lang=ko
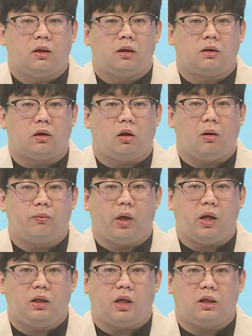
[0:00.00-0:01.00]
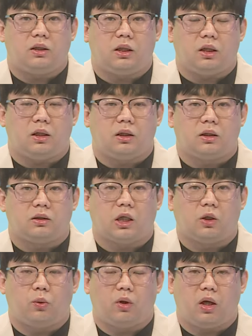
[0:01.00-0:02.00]
그럼 내일 날씨
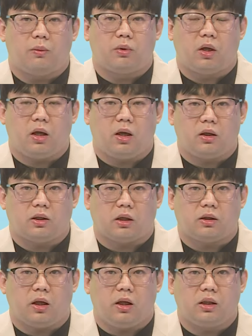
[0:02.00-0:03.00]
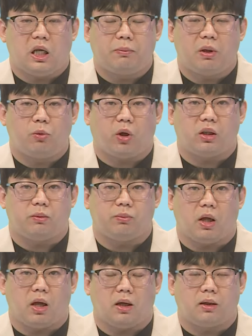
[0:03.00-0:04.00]
자료와 함께 자세히 살펴보겠습니다.